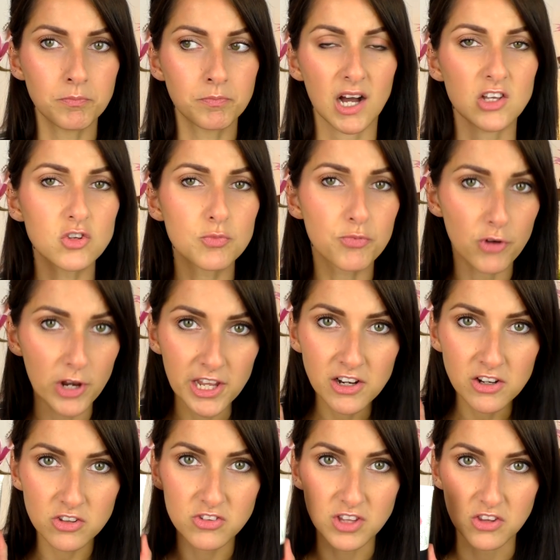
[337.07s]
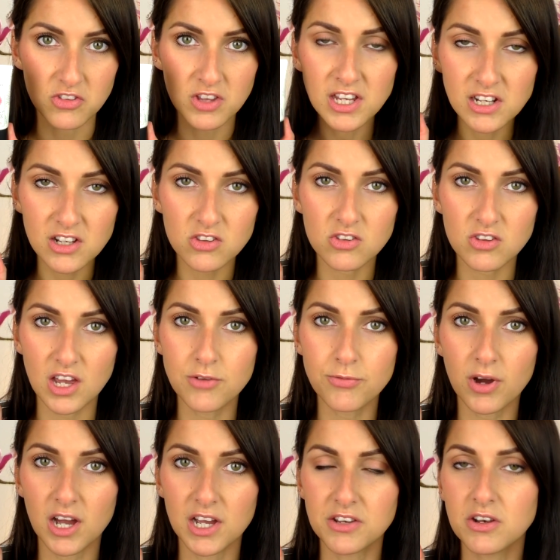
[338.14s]
Also pflegend ist das nicht. Das ist
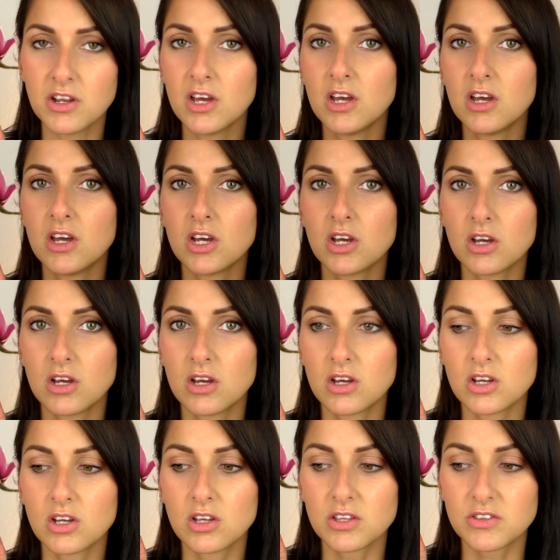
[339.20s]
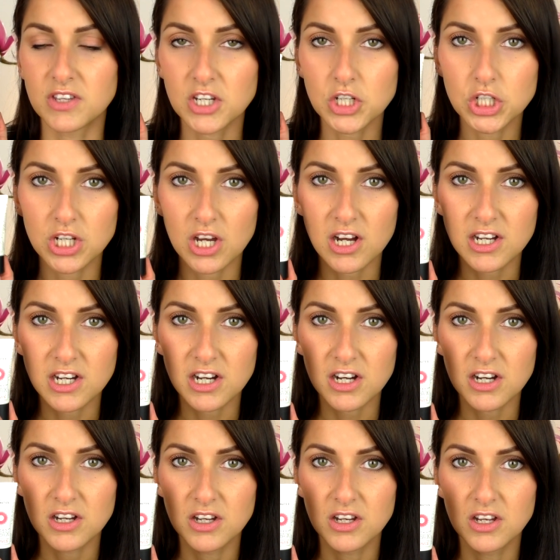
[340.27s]
einfach ein sehr
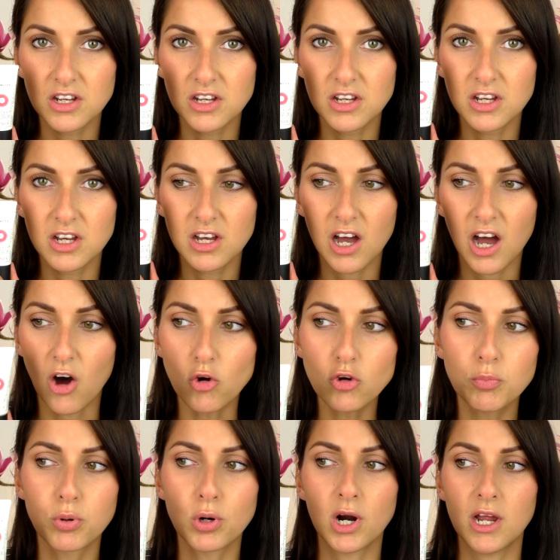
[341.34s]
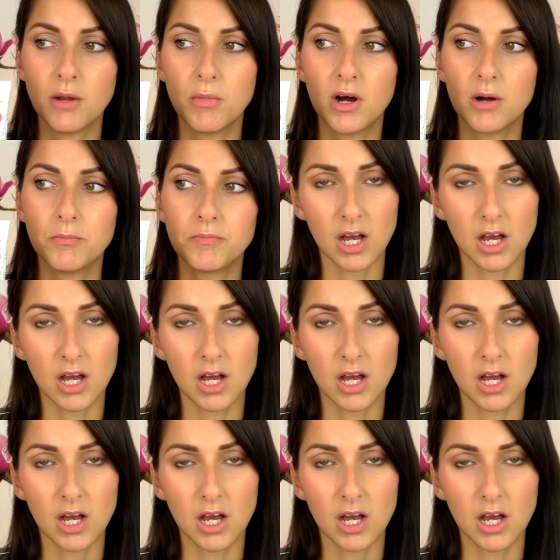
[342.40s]
starker Hautprimer.